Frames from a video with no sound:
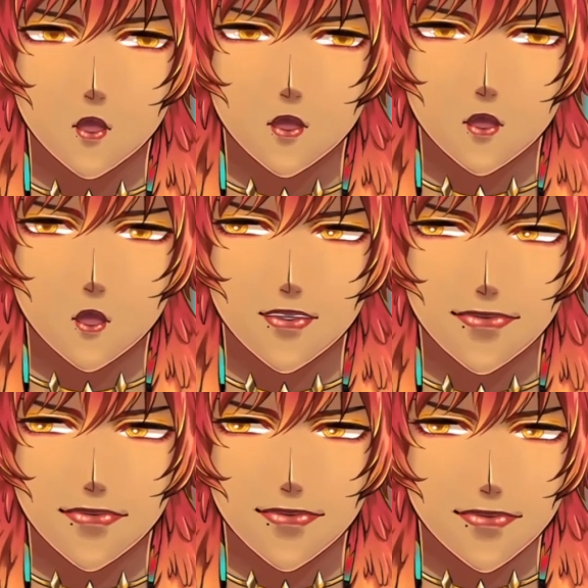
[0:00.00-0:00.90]
คือ
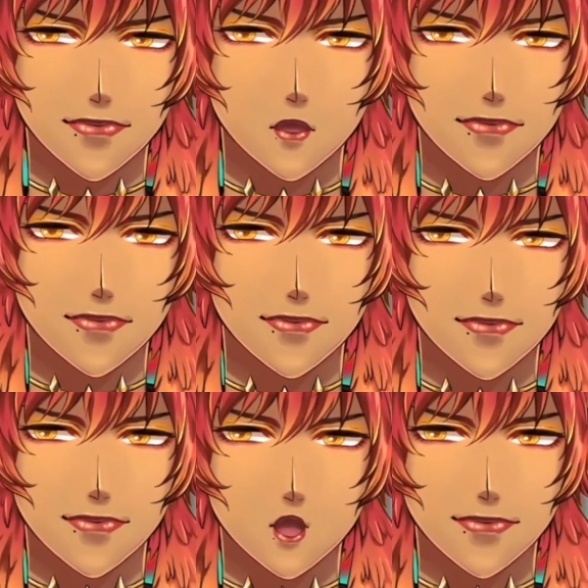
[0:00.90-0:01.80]
อยากจะขอบคุณตั
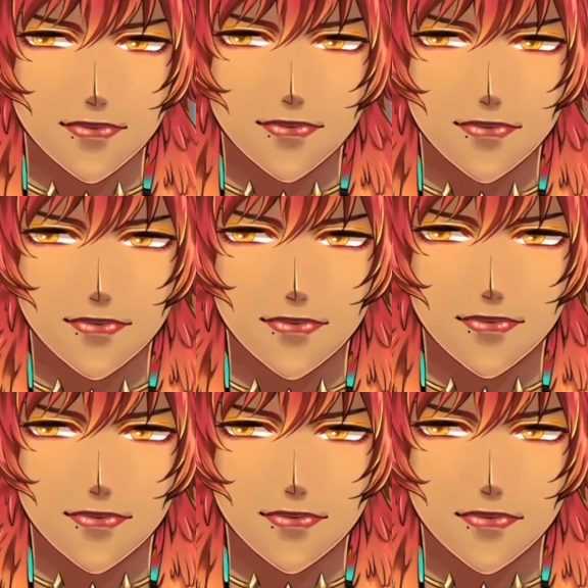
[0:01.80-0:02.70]
วเอง
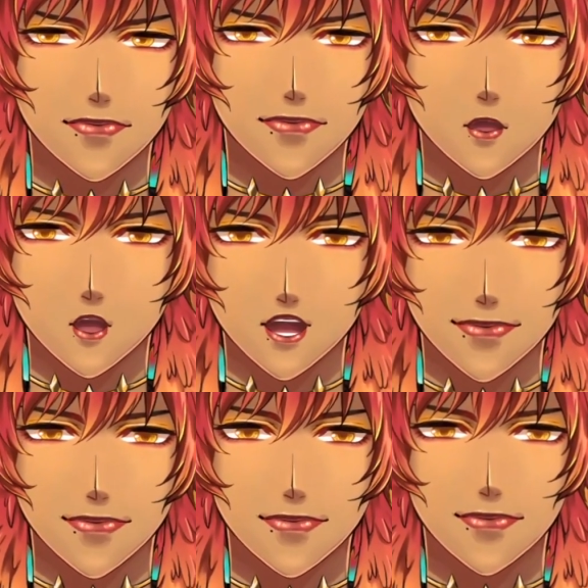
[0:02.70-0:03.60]
ในวันนั้น
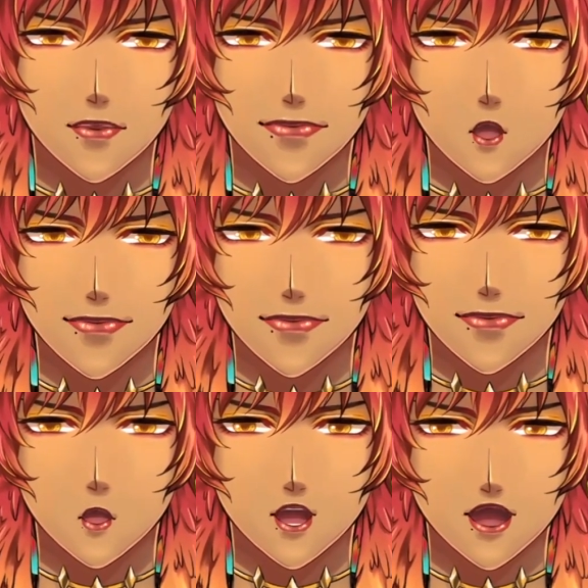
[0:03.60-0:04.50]
ในวันที่ผู้ดู
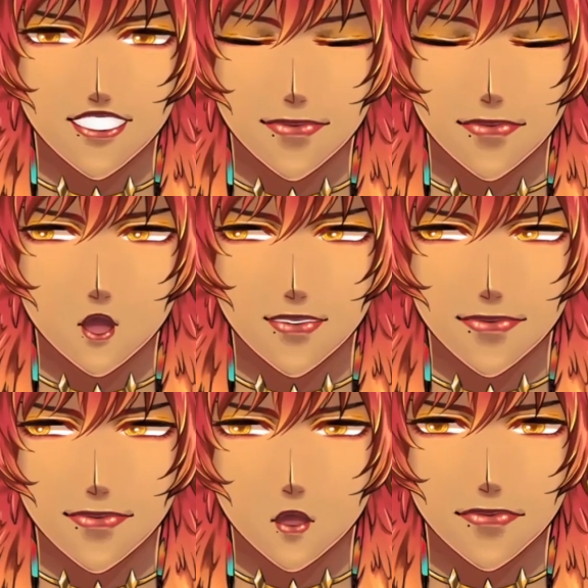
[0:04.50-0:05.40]
แลถามว่า
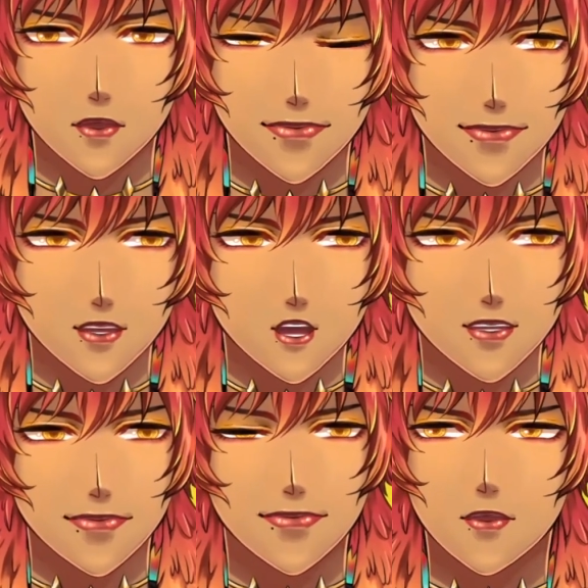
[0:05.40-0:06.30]
เราไหวไหม
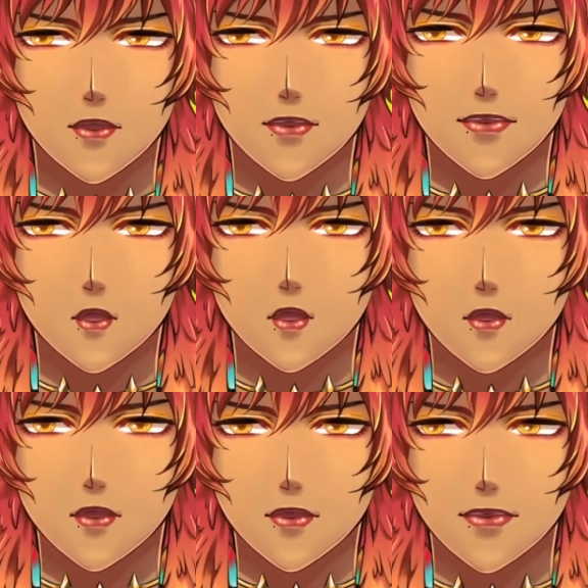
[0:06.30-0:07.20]
เรา
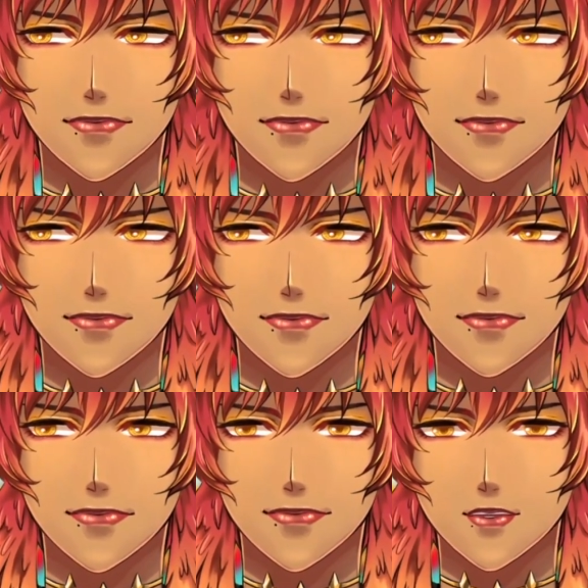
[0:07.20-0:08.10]

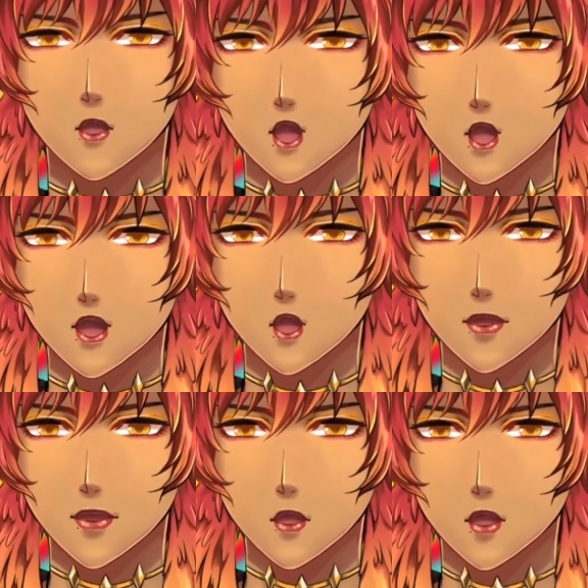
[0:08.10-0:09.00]
ดีใจนะที่เรา
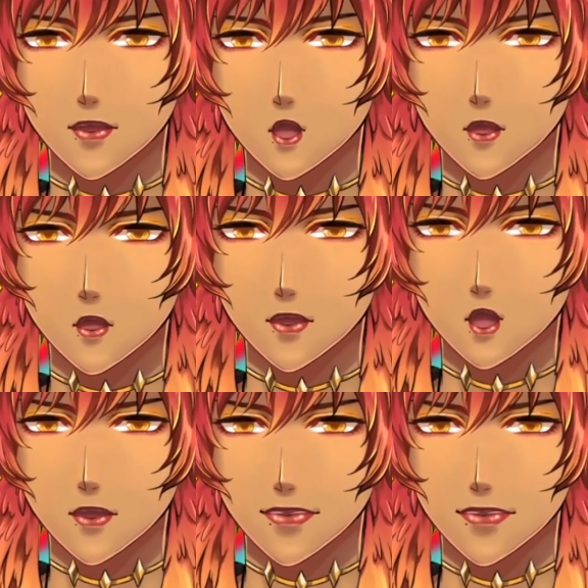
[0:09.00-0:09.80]
ยังตอบว่าเรายังไหวอยู่